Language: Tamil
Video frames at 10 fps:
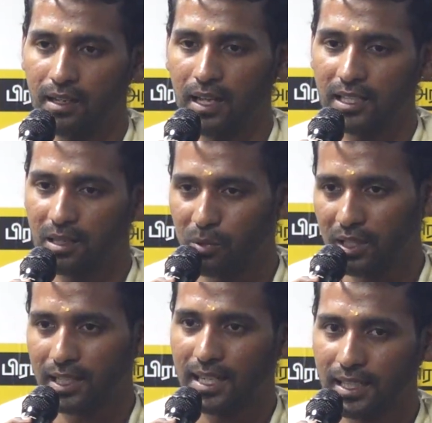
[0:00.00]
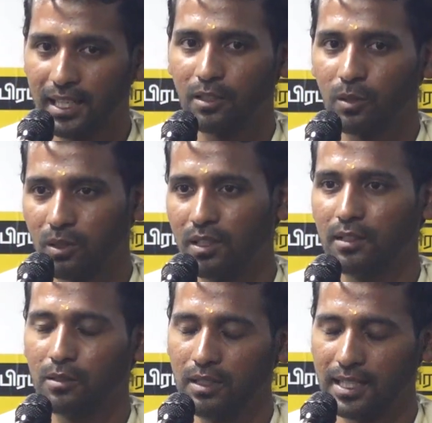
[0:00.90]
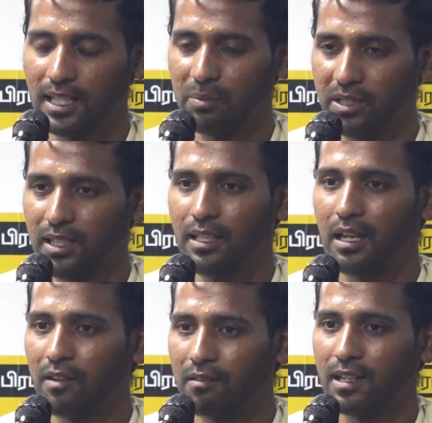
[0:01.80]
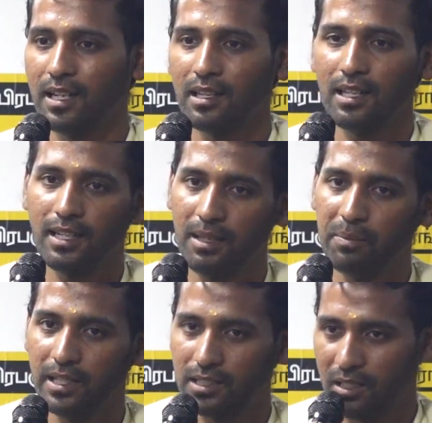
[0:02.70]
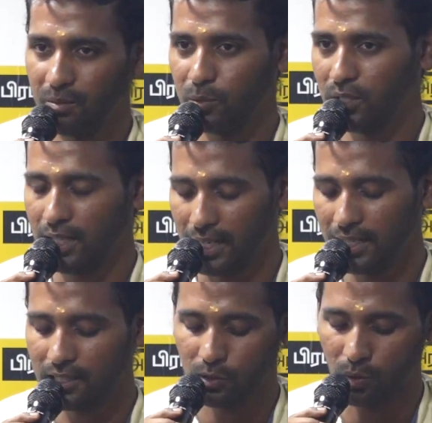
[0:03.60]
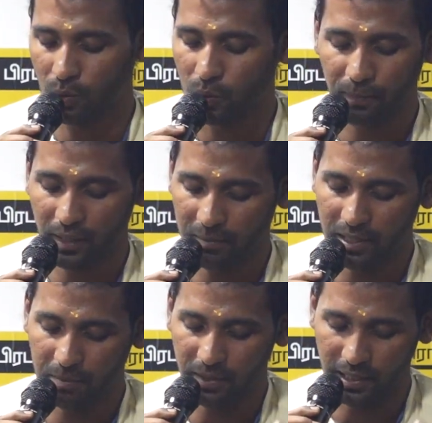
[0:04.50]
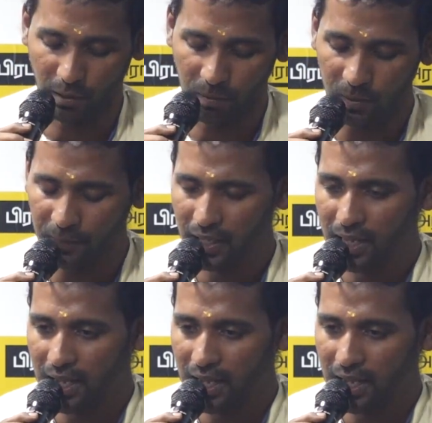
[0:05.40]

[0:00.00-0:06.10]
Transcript: அதுக்கப்புறம் அந்த கதையை கதையை பற்றி அவரவர் கருத்துக்களை பேச ஆரம்பிப்போம் அதை அலச தொடங்குவோம் அப்படியே பண்ணிகிட்ருப்போம்